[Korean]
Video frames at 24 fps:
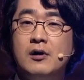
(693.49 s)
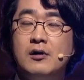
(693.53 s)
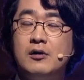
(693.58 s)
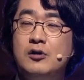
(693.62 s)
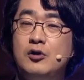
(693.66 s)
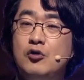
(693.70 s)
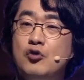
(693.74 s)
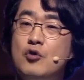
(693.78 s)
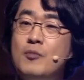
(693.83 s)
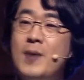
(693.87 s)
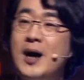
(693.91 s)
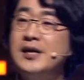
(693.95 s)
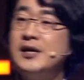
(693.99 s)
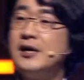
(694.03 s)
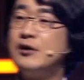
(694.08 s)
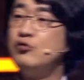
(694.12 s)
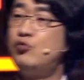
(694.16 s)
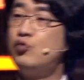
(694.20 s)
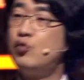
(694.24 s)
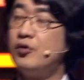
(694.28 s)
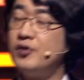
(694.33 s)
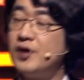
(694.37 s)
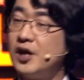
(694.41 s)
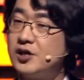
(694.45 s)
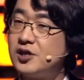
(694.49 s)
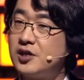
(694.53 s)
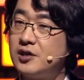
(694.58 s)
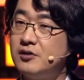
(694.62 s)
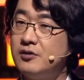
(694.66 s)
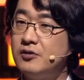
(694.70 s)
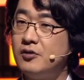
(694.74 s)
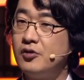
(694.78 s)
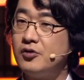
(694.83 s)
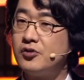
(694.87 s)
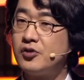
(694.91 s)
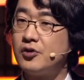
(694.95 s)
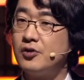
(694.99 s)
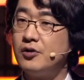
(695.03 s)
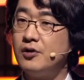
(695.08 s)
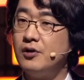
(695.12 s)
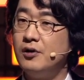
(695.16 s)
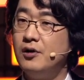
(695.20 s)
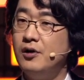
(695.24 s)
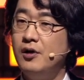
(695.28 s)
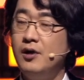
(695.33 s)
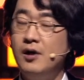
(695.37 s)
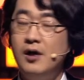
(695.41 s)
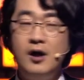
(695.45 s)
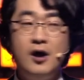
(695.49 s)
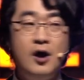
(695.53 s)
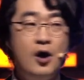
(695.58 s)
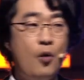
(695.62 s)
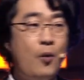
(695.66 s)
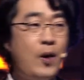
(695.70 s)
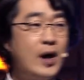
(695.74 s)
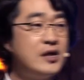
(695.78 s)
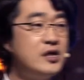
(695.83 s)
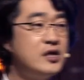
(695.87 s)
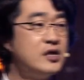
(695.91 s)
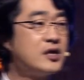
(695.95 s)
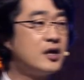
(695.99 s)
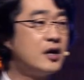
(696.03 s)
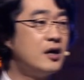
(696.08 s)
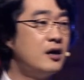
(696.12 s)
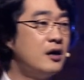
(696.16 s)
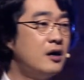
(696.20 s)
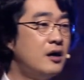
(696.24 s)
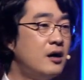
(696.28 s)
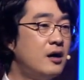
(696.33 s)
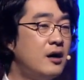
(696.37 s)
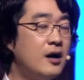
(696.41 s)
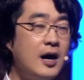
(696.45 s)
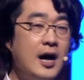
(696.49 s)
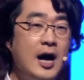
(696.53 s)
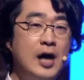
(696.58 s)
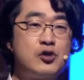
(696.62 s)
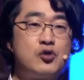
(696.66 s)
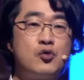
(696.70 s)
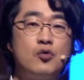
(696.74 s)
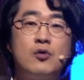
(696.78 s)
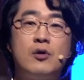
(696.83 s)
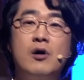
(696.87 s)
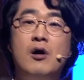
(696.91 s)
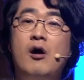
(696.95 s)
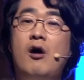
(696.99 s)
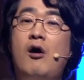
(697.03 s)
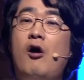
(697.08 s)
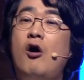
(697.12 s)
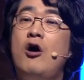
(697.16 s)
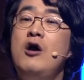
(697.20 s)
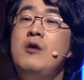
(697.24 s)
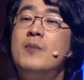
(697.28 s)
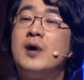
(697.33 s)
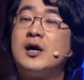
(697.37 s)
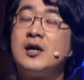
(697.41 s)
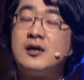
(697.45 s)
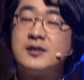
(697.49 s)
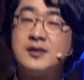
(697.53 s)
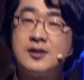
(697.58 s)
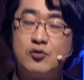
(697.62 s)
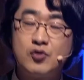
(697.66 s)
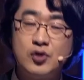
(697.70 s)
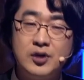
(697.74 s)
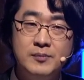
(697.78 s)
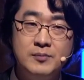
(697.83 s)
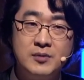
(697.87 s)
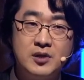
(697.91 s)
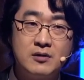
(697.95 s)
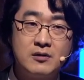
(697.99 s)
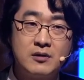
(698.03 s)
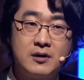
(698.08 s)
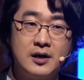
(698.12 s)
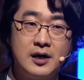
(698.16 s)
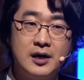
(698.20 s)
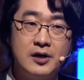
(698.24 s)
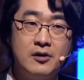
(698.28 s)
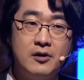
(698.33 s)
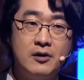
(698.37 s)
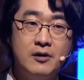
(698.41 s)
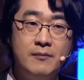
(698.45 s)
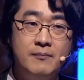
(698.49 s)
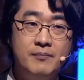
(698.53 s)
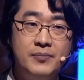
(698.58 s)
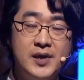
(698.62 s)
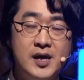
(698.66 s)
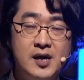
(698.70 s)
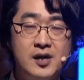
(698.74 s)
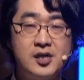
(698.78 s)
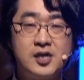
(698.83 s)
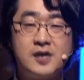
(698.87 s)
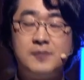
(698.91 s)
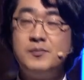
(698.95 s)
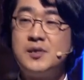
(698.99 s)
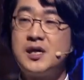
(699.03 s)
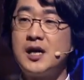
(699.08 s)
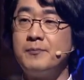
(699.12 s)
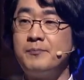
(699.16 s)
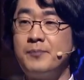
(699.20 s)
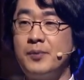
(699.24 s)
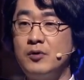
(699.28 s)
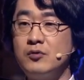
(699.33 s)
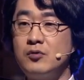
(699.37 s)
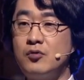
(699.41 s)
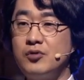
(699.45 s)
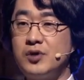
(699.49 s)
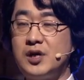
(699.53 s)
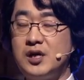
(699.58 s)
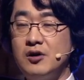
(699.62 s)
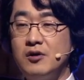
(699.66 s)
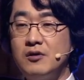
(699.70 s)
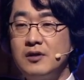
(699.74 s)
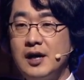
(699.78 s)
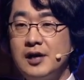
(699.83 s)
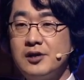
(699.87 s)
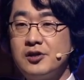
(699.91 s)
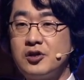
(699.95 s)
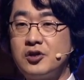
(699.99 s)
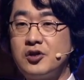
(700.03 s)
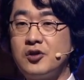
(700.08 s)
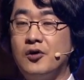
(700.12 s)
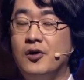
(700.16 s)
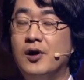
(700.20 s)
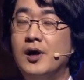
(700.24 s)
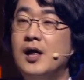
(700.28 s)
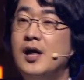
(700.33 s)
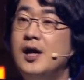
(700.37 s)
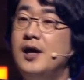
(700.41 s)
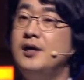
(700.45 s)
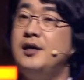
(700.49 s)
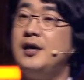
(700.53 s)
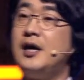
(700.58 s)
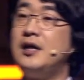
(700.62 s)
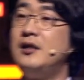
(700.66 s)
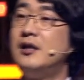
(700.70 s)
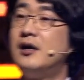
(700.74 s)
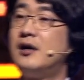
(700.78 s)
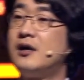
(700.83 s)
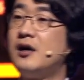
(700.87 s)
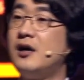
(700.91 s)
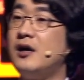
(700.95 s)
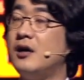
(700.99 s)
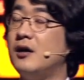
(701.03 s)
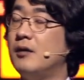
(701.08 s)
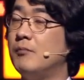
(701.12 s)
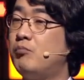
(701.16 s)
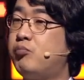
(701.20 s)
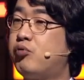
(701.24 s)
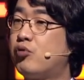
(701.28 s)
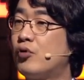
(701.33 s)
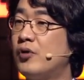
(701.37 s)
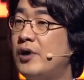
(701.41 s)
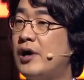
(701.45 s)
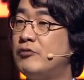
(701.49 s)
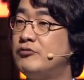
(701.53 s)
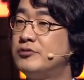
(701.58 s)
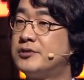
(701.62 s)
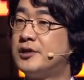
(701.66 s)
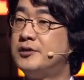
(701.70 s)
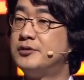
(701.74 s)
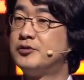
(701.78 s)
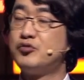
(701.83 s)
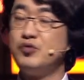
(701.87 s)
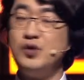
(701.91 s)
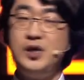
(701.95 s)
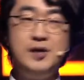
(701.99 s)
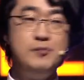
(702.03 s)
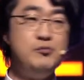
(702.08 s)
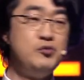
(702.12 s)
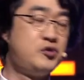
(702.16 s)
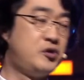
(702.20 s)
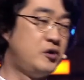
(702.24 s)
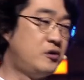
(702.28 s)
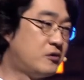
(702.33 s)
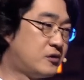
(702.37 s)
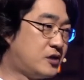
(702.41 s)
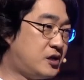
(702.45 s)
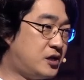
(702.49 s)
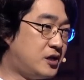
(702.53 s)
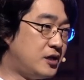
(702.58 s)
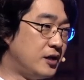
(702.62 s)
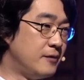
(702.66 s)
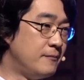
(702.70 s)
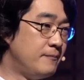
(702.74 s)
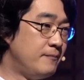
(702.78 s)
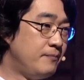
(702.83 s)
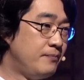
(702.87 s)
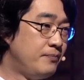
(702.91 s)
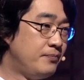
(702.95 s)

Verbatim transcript: 그리고 마냥 누워 계시는 거죠. 환자, 가족 얼마나 서로 힘들까요? 심장병도 기억나시죠? 옛날에 프로야구 선수 임수혁 씨.